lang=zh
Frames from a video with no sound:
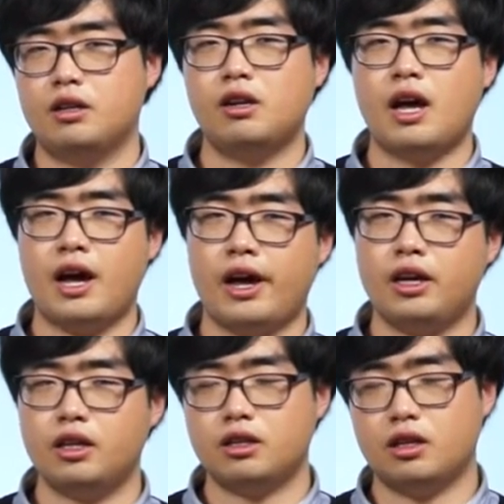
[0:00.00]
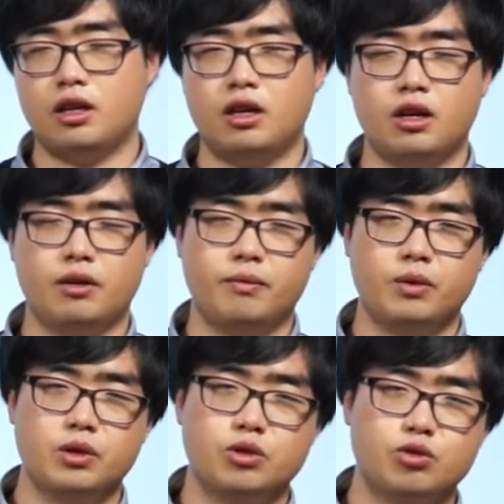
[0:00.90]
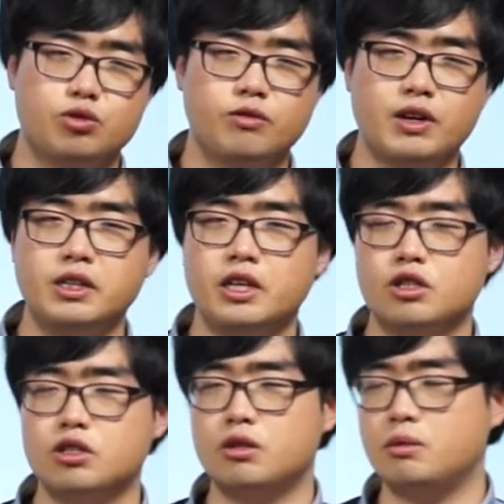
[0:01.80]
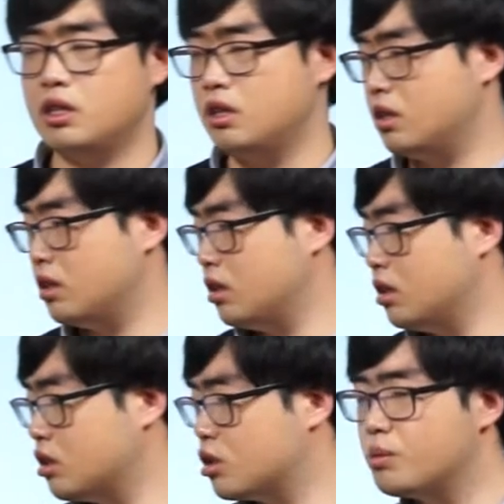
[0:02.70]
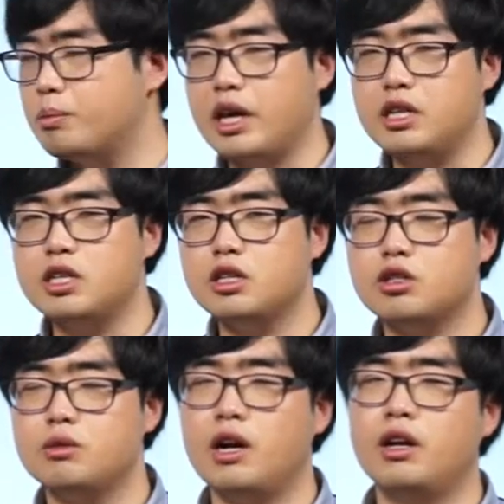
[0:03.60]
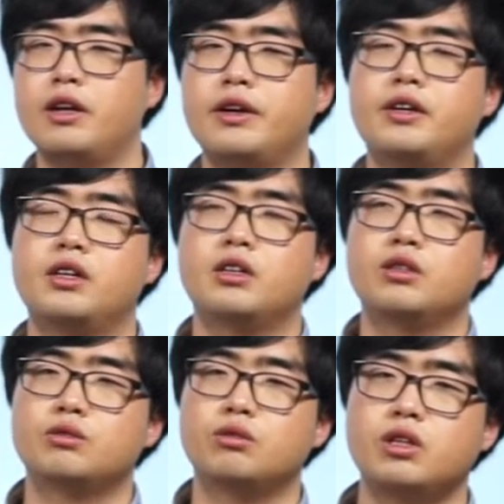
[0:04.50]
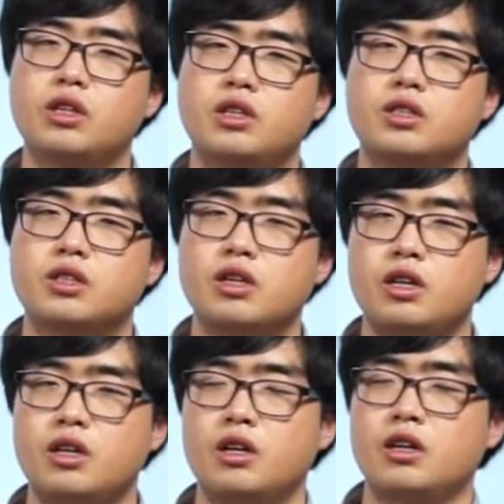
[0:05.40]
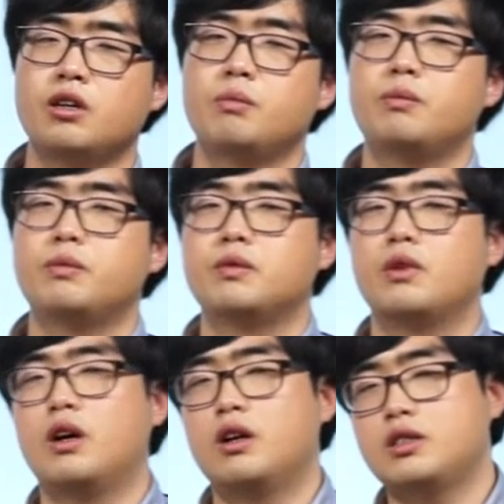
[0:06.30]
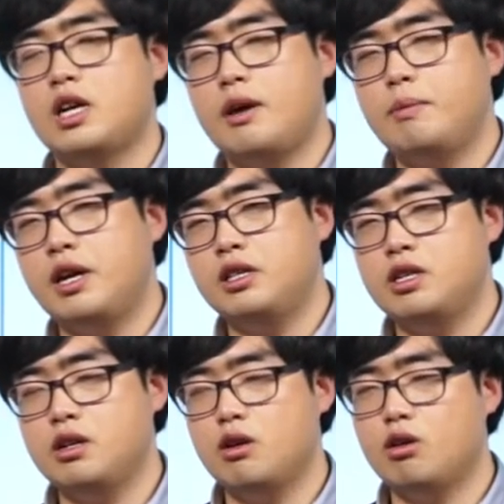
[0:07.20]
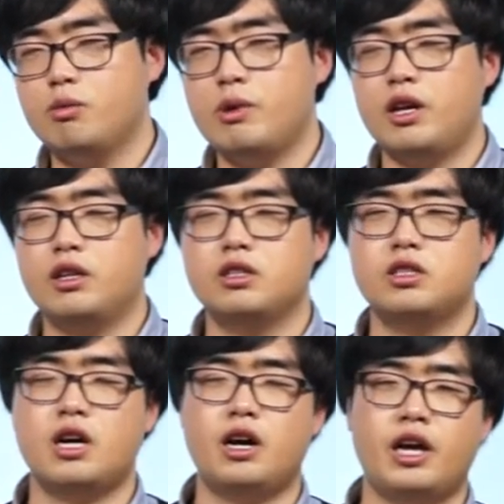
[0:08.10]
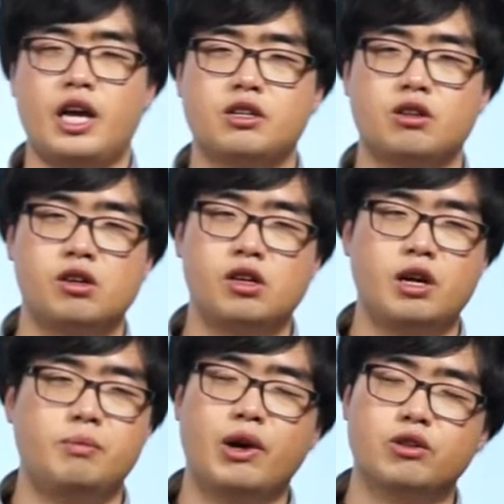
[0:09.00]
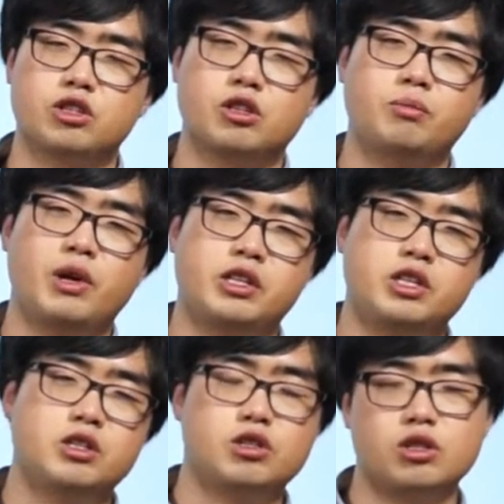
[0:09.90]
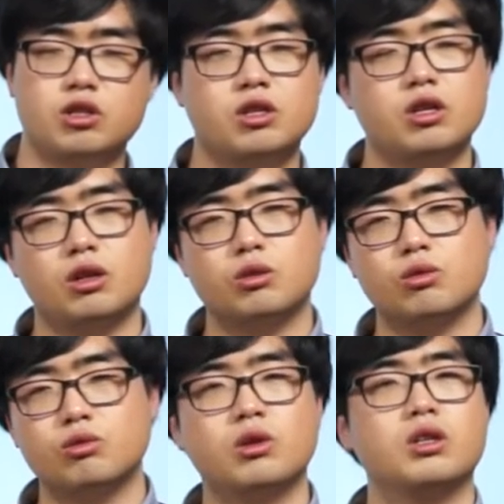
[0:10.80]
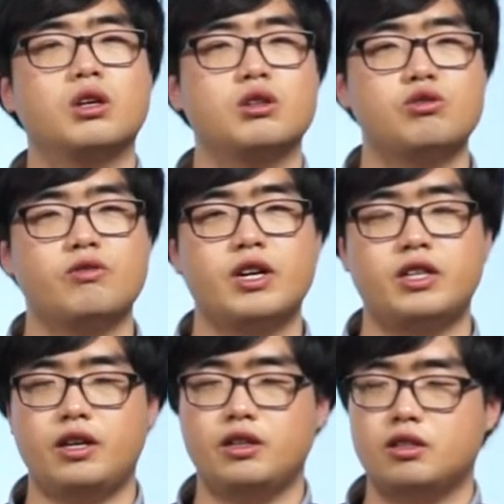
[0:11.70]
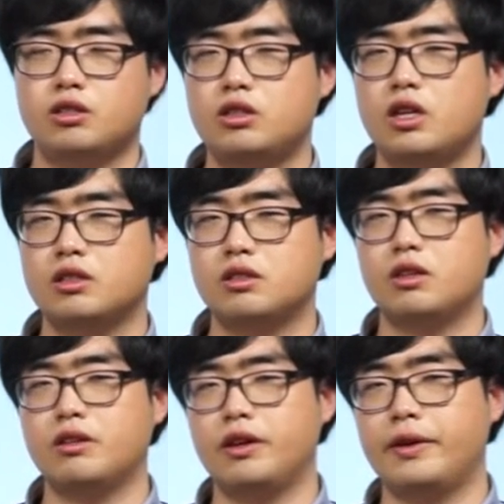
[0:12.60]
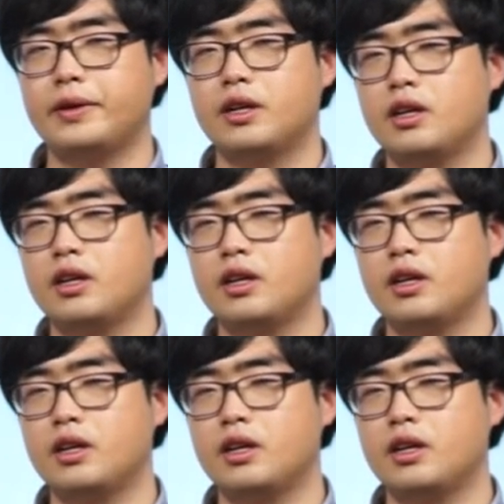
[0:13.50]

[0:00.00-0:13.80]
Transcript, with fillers: 来的出发点是什么呢？是北京，是吧？所以这里啊，在北京后面加 s 来表示北京是这个动作的出发点，是这样子的啊。